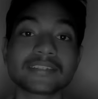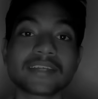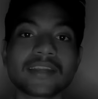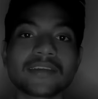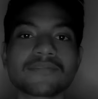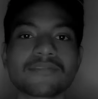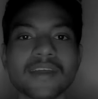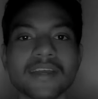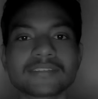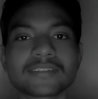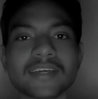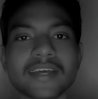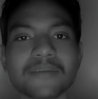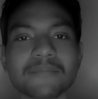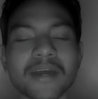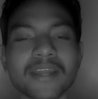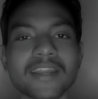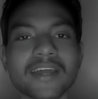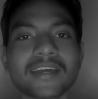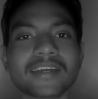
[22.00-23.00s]
कई सारे फैंस का
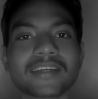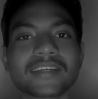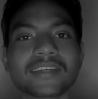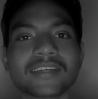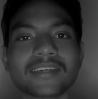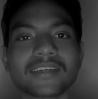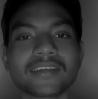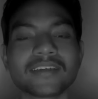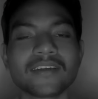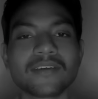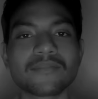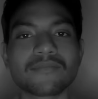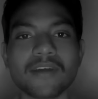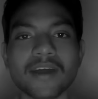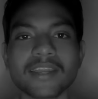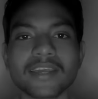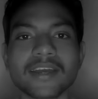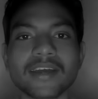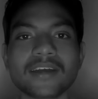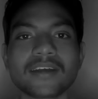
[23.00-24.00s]
ये मानना है कि
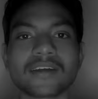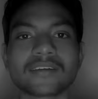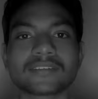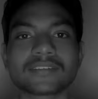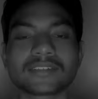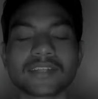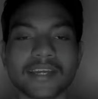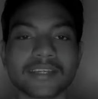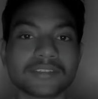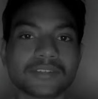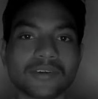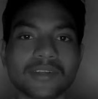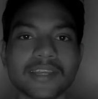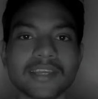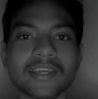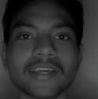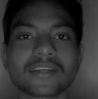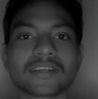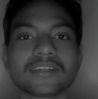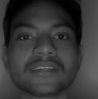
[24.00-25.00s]
फारेहा शायद जॉन
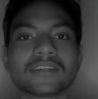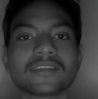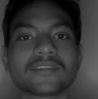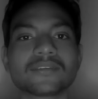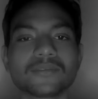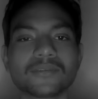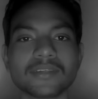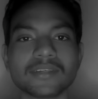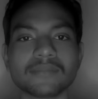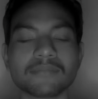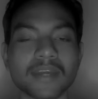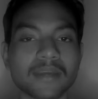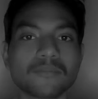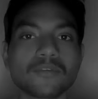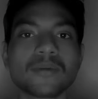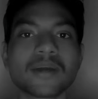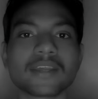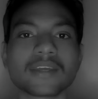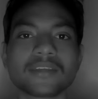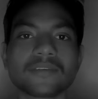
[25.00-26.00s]
एलिया की कोई
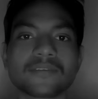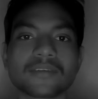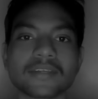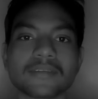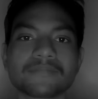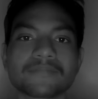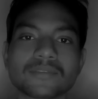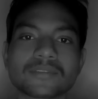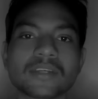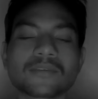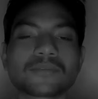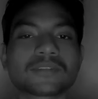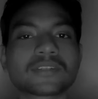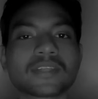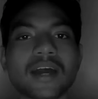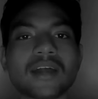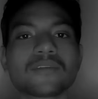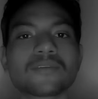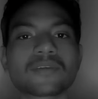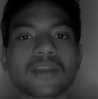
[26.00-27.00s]
महबूबा रही होंगी कुछ ना कुछ
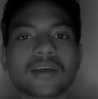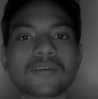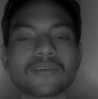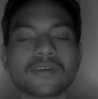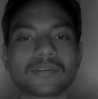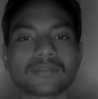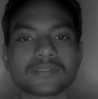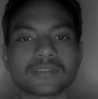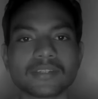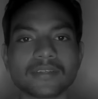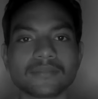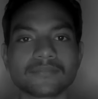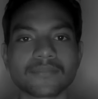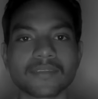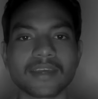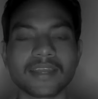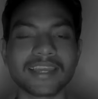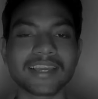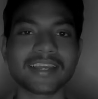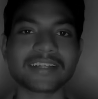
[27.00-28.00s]
ताल्लुक रहा होगा उनसे
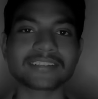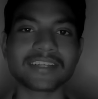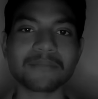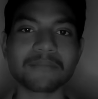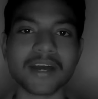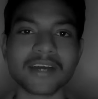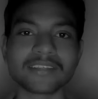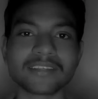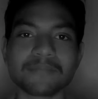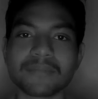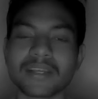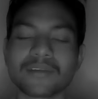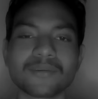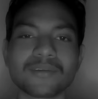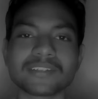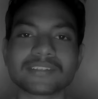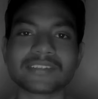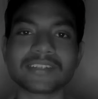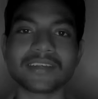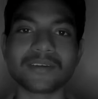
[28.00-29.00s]
लेकिन असल बात
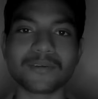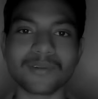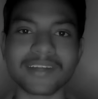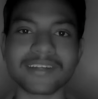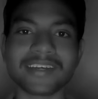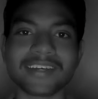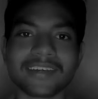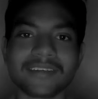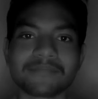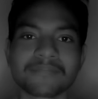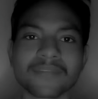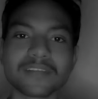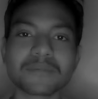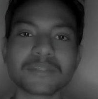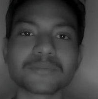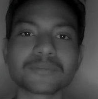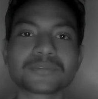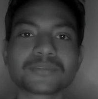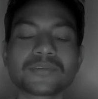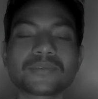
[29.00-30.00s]
बिल्कुल इससे उलट है असल
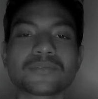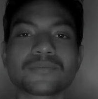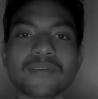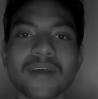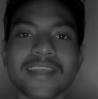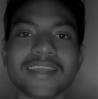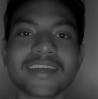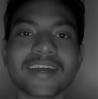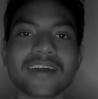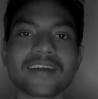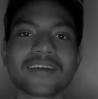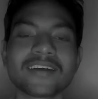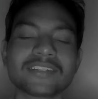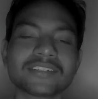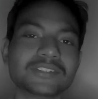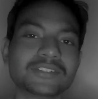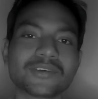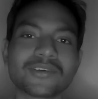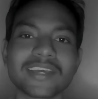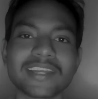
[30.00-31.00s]
में दोस्तों फारिहा
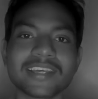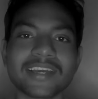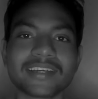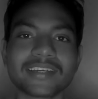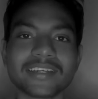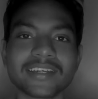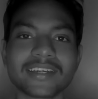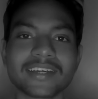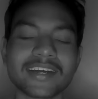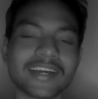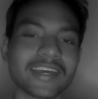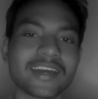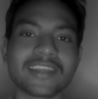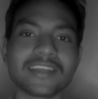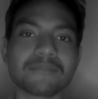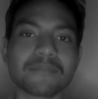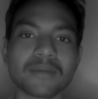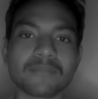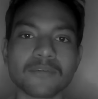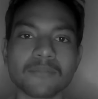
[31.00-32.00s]
जॉन एरिया की एक
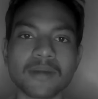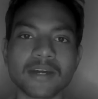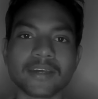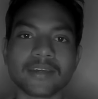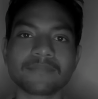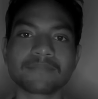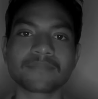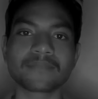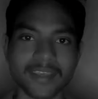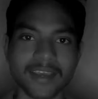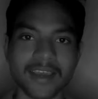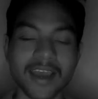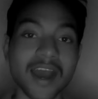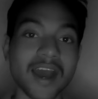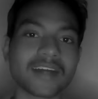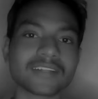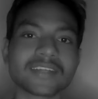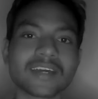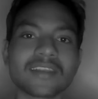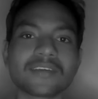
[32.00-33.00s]
ख्याली महबूबा है
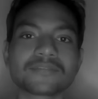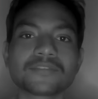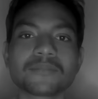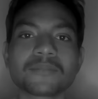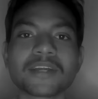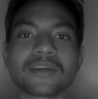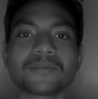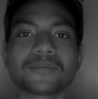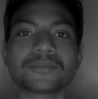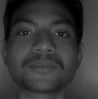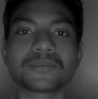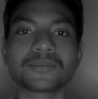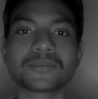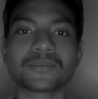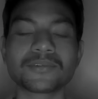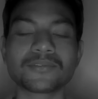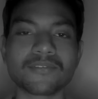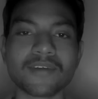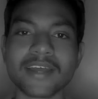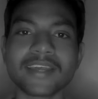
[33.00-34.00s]
आसान लफ्जों में कहूँ
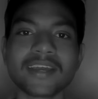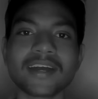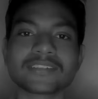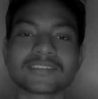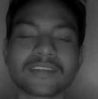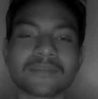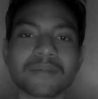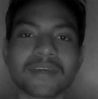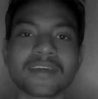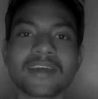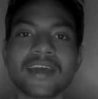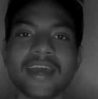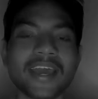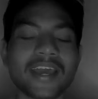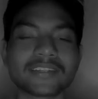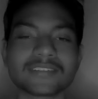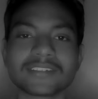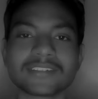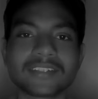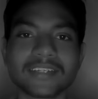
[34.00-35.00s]
तो फारिहा असल में
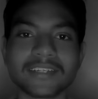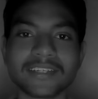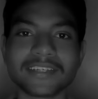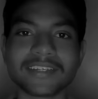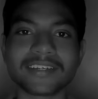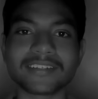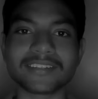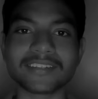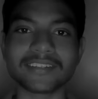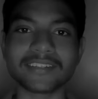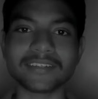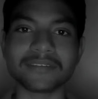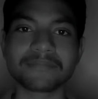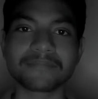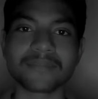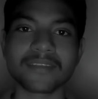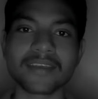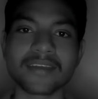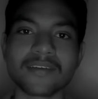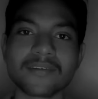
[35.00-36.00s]
एग्जिस्ट ही नहीं करती थी
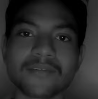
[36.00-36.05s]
